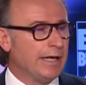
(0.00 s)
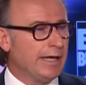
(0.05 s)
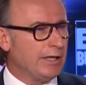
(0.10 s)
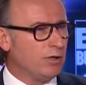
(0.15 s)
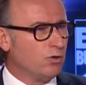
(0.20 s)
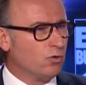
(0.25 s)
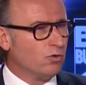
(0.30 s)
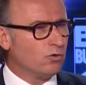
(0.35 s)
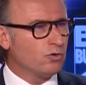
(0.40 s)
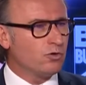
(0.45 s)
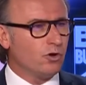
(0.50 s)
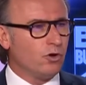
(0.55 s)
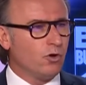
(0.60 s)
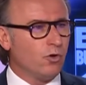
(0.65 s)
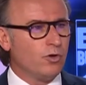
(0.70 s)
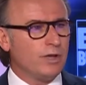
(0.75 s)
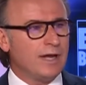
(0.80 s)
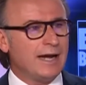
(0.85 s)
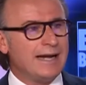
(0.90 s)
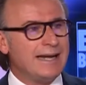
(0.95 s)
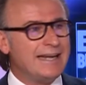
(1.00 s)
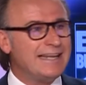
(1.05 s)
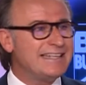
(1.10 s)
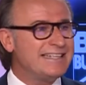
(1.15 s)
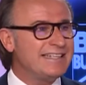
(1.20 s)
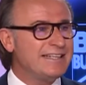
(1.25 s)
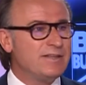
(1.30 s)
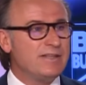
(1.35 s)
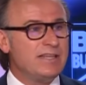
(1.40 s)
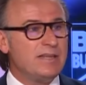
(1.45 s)
Et donc, on a
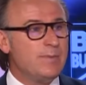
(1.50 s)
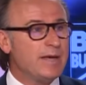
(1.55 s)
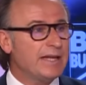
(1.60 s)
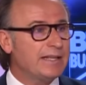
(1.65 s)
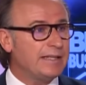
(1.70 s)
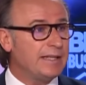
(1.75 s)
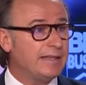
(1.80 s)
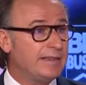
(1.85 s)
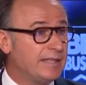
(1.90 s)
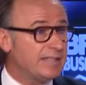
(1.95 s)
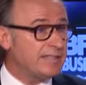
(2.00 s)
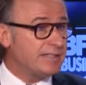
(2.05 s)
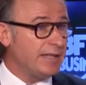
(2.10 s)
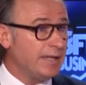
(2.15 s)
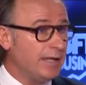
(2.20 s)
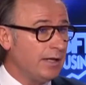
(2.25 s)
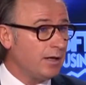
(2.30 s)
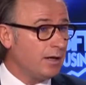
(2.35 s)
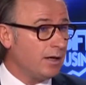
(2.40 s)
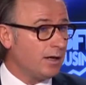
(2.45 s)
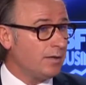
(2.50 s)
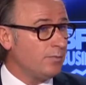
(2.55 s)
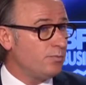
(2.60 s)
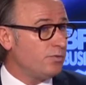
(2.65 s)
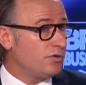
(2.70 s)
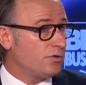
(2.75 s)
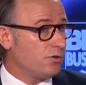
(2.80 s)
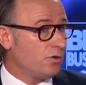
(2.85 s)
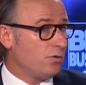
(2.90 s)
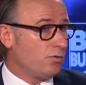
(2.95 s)
laissé une liberté de tester, hein,
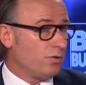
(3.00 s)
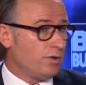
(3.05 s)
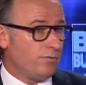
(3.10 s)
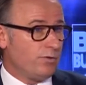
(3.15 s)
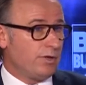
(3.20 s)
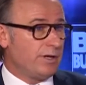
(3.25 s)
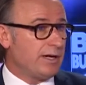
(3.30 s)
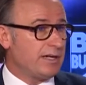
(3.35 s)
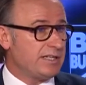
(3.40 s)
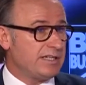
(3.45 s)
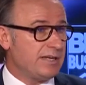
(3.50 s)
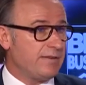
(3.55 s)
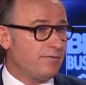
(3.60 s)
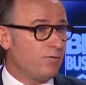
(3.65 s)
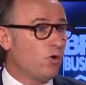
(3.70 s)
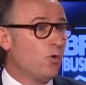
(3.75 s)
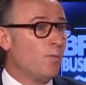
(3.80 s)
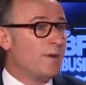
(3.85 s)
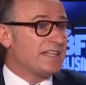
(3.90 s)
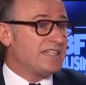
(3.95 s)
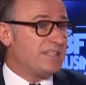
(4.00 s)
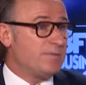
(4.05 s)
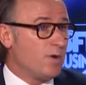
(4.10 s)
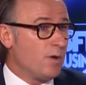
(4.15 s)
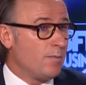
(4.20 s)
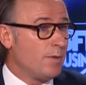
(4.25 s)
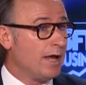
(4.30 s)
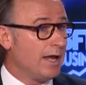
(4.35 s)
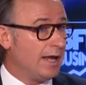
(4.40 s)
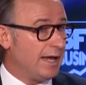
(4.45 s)
puisqu'on a vu que la réserve, au
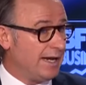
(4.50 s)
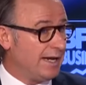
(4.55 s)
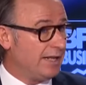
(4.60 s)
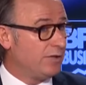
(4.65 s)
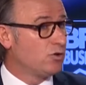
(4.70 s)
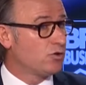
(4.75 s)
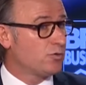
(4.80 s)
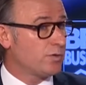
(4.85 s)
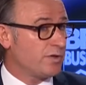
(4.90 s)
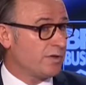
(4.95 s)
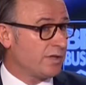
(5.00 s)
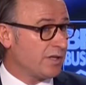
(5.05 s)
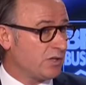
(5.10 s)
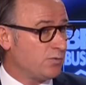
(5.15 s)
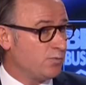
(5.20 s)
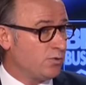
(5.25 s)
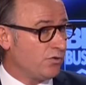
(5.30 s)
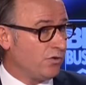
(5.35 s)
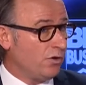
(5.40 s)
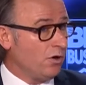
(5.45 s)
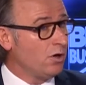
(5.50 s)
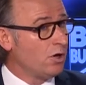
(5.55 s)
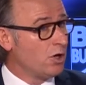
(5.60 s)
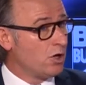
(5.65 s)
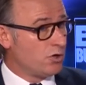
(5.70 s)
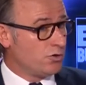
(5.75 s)
maximum, elle est de 75%,